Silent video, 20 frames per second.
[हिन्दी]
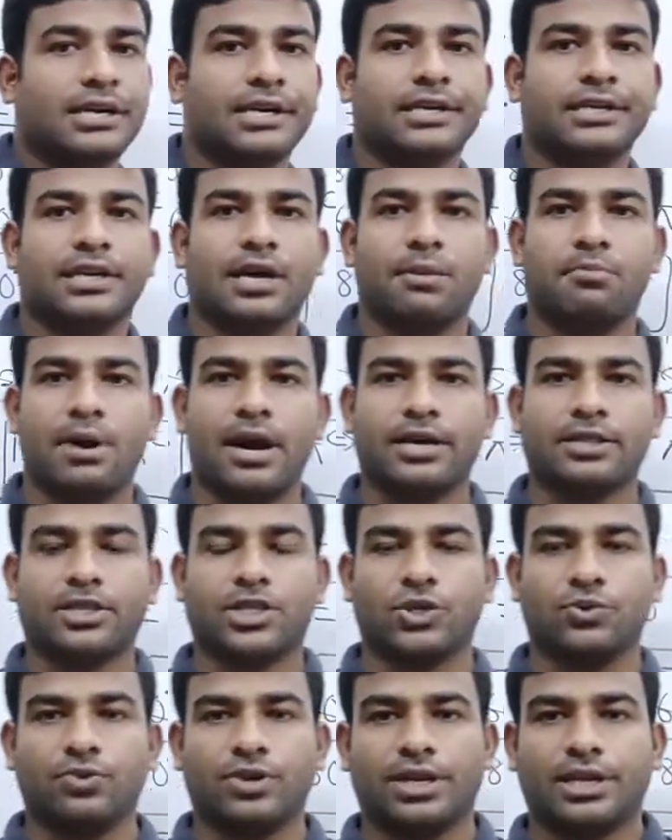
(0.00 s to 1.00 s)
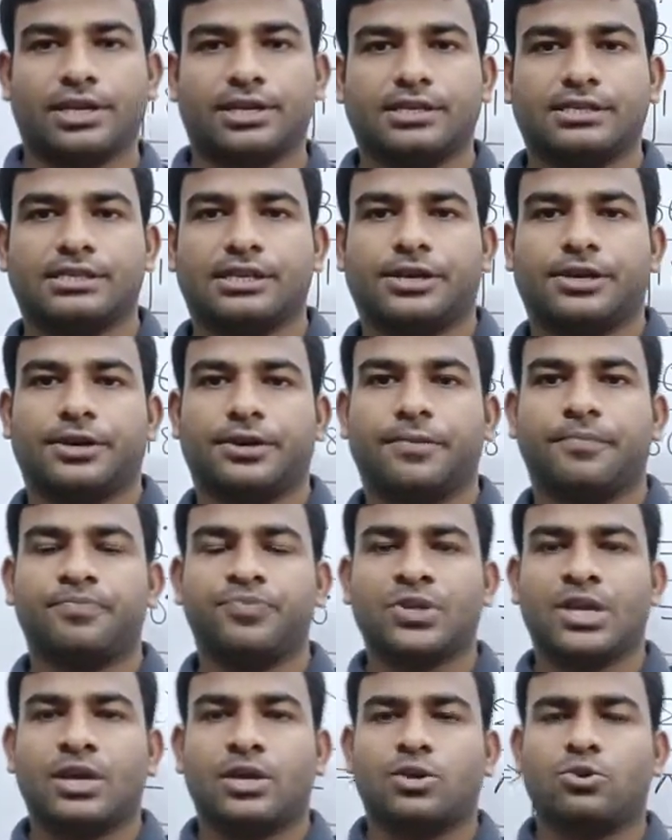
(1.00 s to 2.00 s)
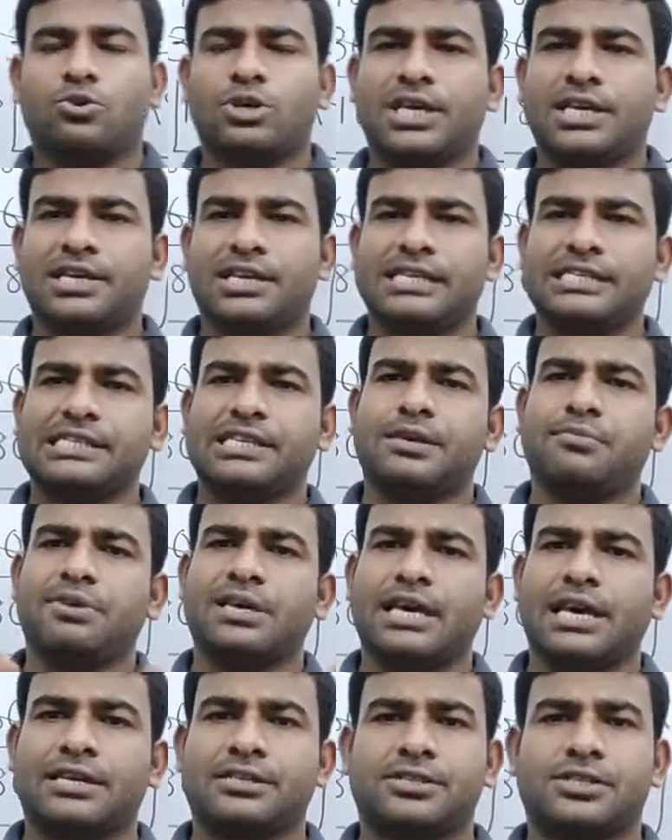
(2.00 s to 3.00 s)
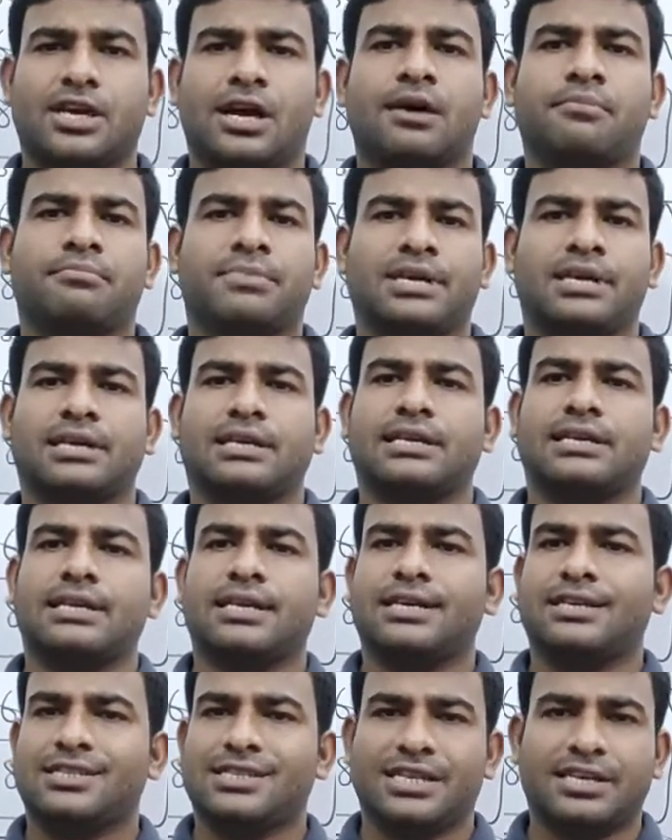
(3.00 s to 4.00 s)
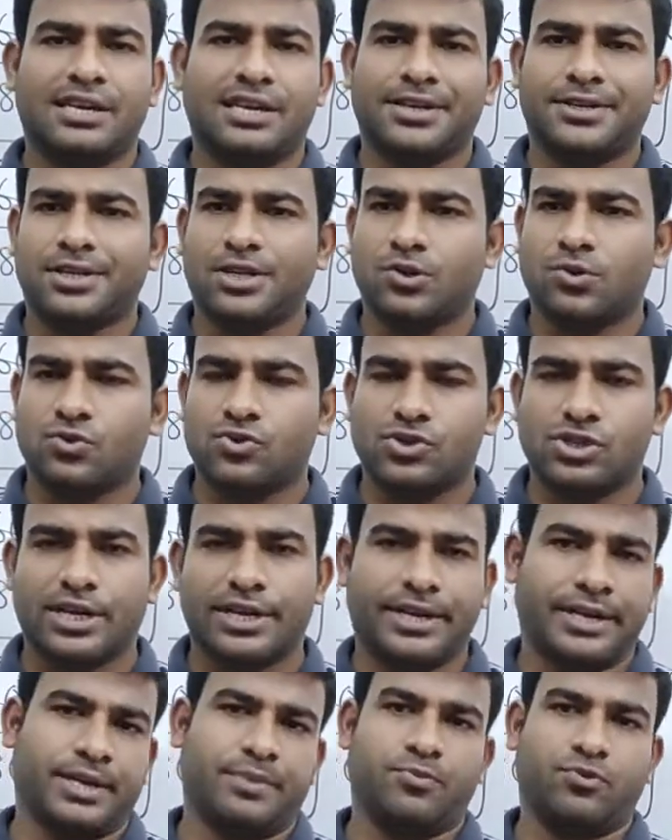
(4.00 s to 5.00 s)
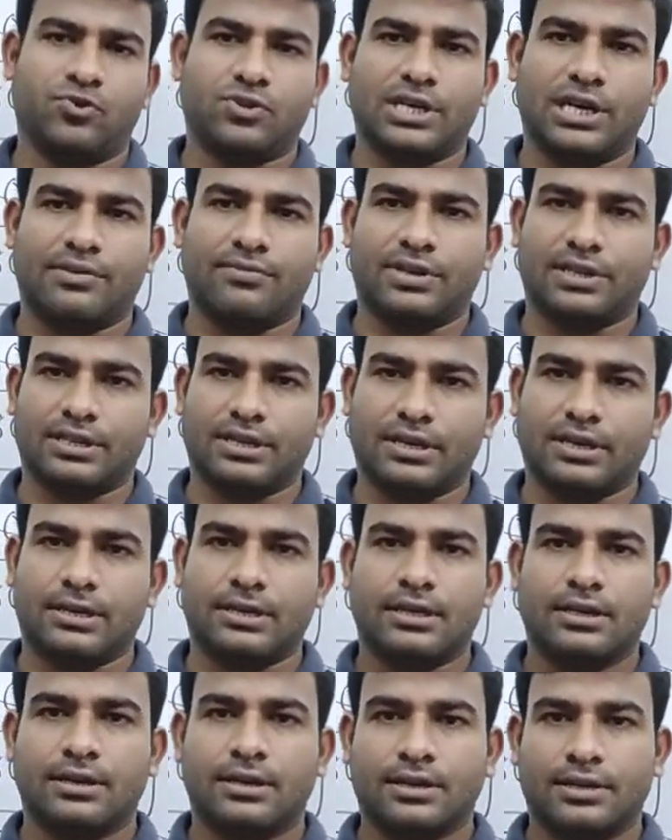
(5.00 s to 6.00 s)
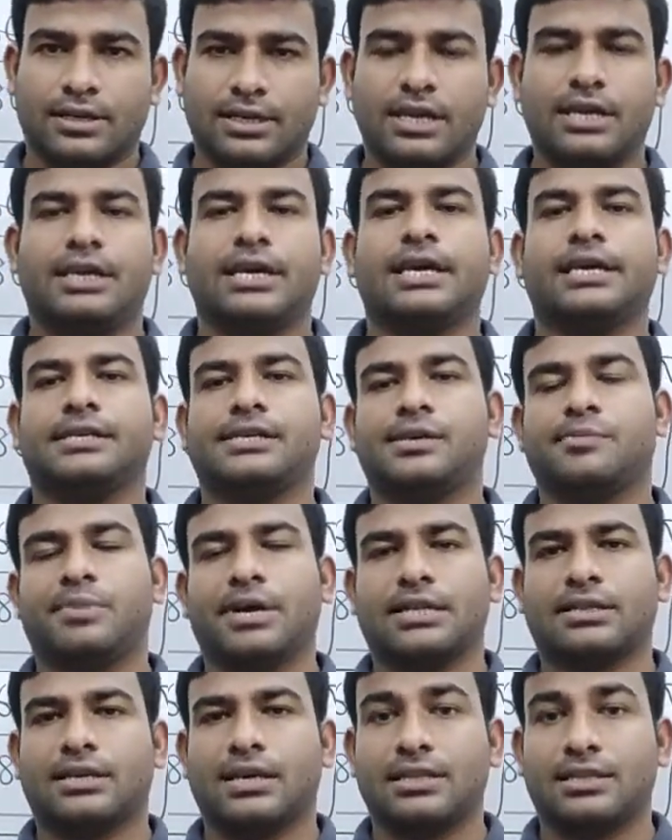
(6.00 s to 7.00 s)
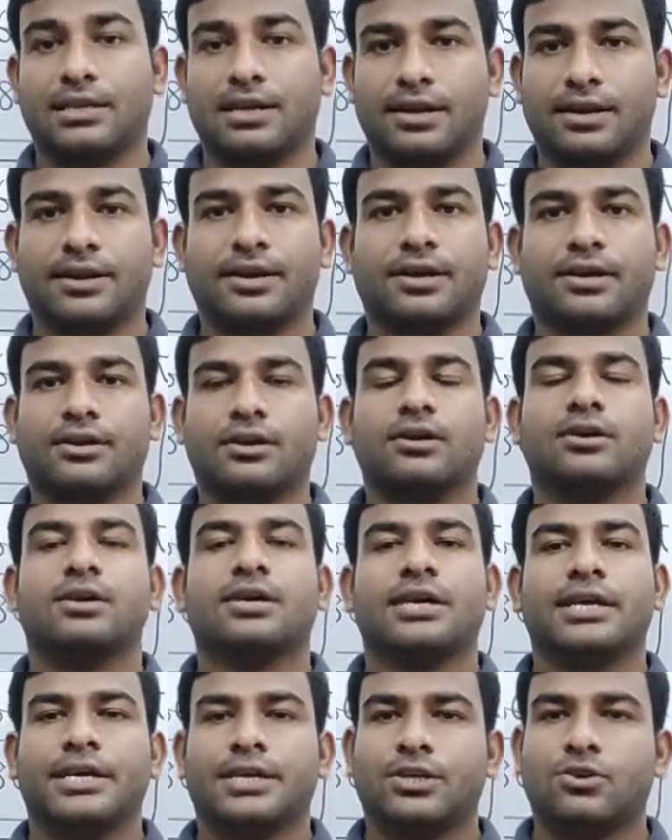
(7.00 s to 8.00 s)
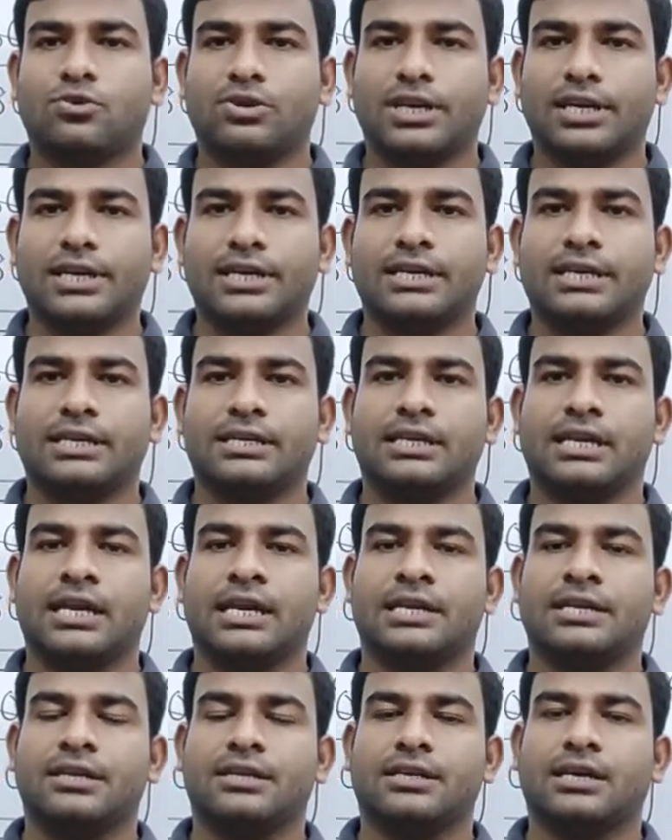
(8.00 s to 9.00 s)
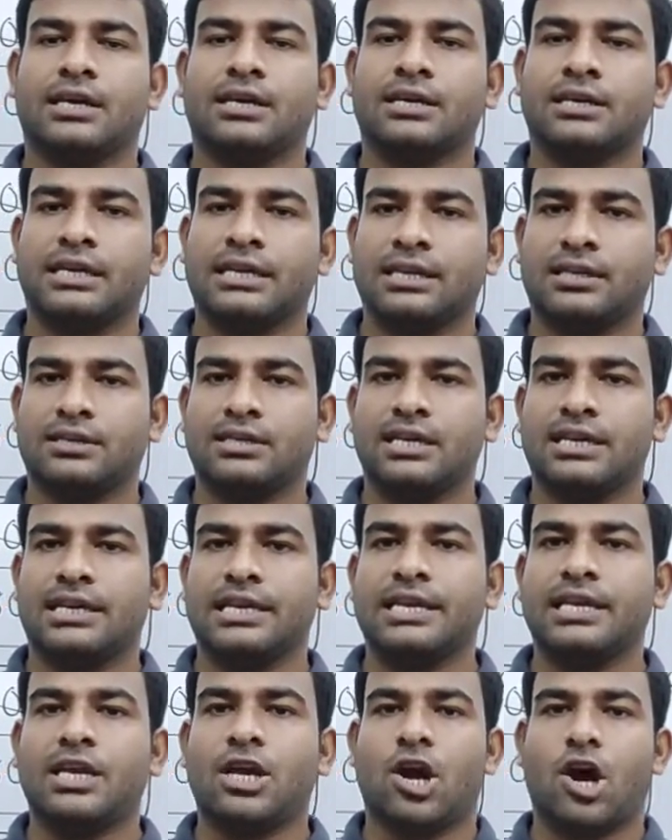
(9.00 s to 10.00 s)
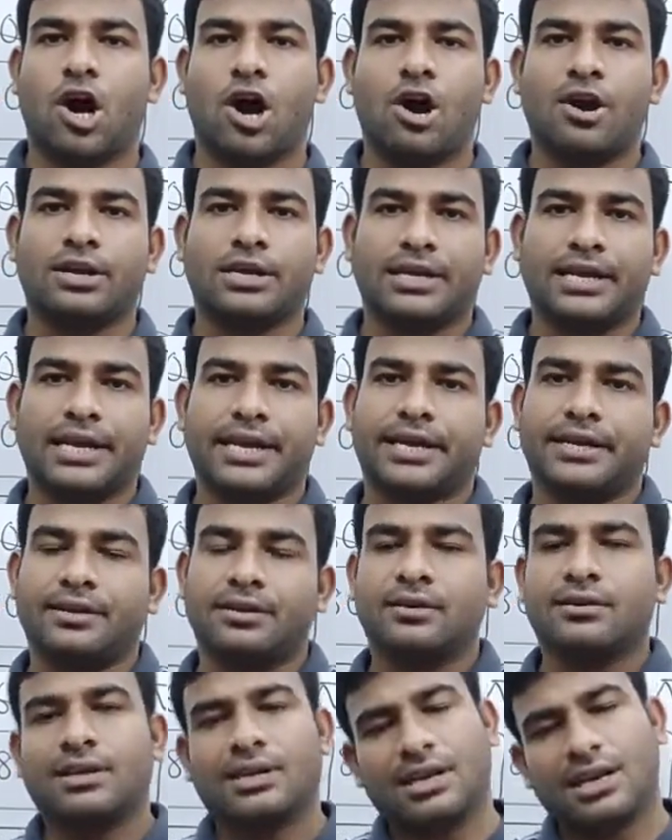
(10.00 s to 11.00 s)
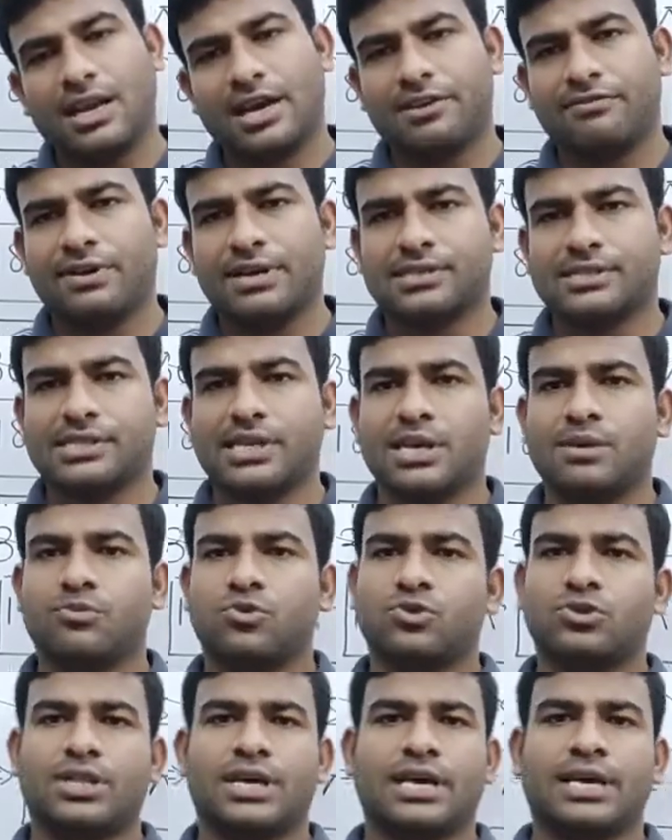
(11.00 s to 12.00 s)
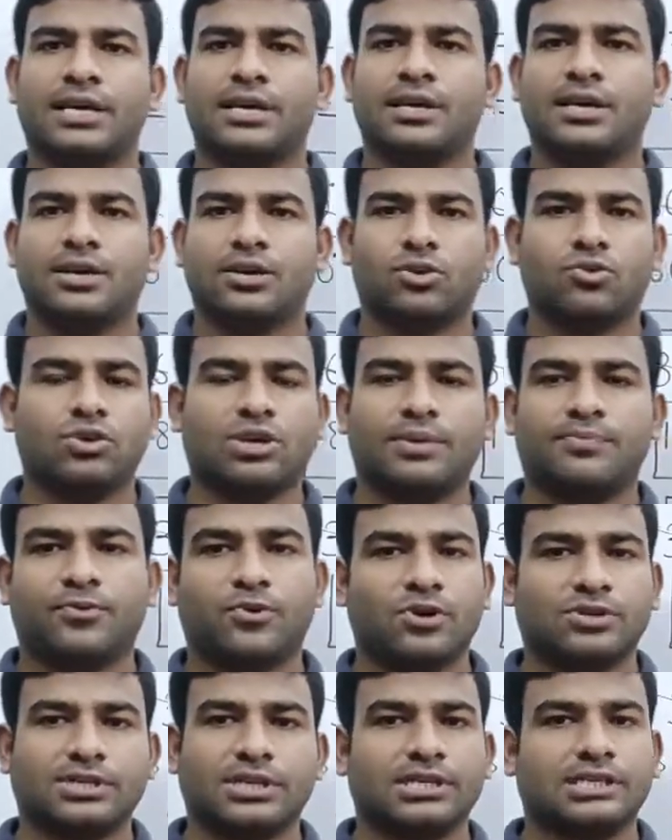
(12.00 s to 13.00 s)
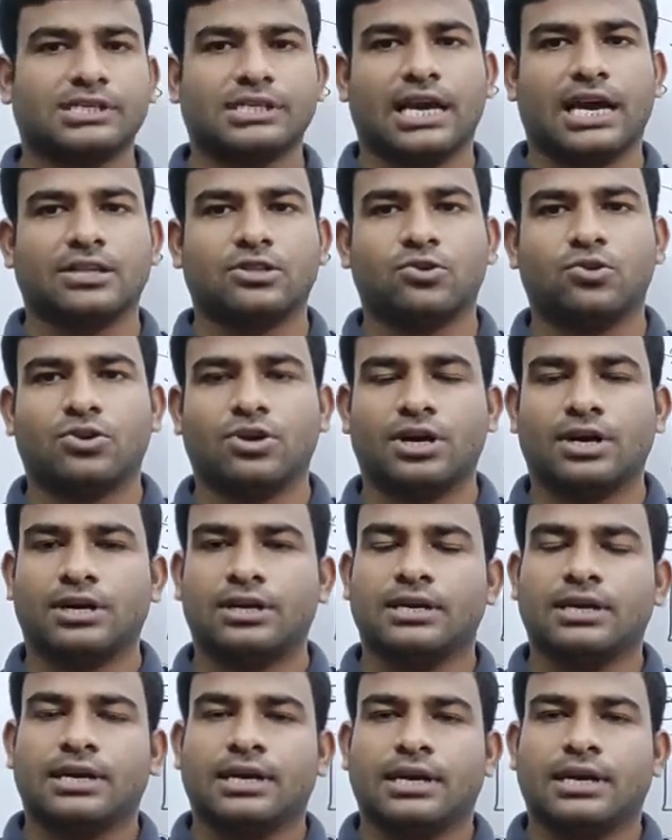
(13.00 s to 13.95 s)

ग्रेड का बात क्यों नहीं कीजिएगा क्योंकि किसी भी एग्ज़ाम में ग्रेड से रिलेटेड क्वेश्चन नहीं पूछा अभी तक ठीक है ये बात का ध्यान रखना क्योंकि डिग्री और ग्रेड लगभग सेम होता है क्योंकि प्रोसेस याद होगा